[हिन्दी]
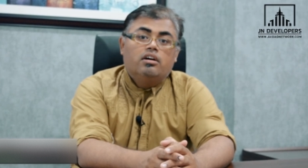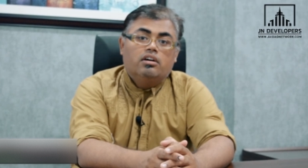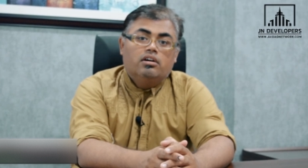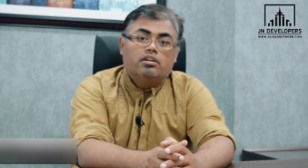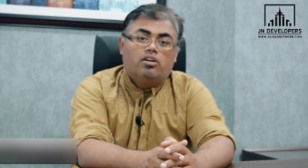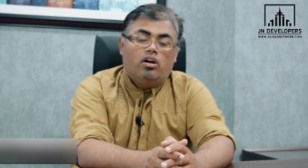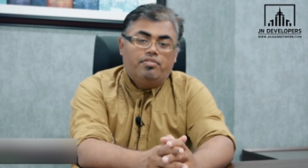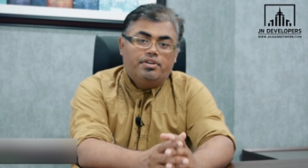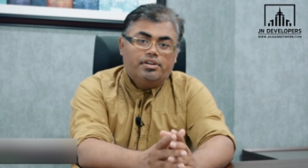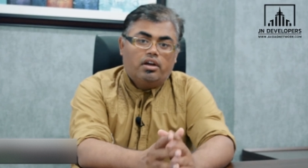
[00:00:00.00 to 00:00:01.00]

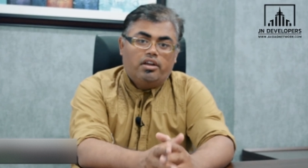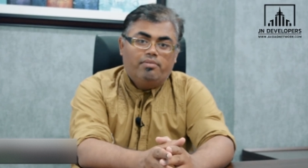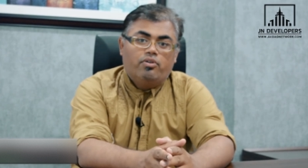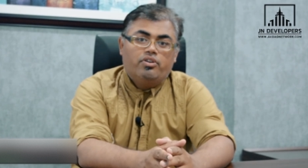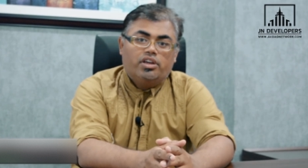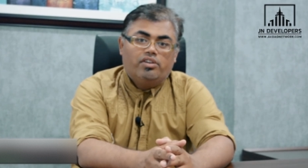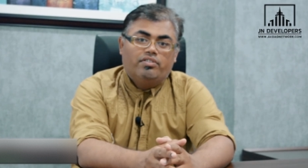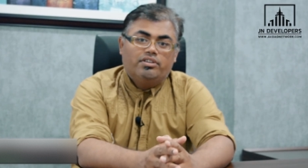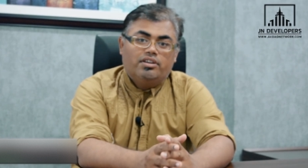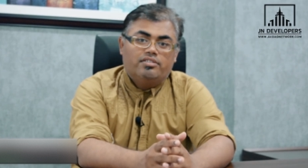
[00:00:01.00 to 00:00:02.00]
गोल्फ uh, सिटी के करीब होने की
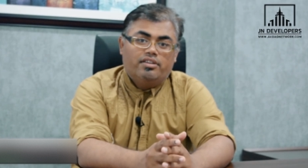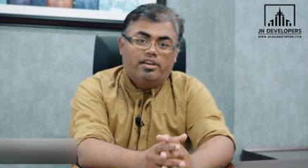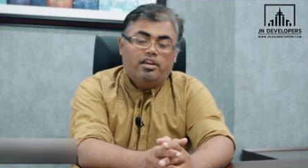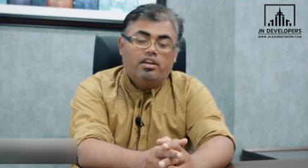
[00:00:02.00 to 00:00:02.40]
वजह से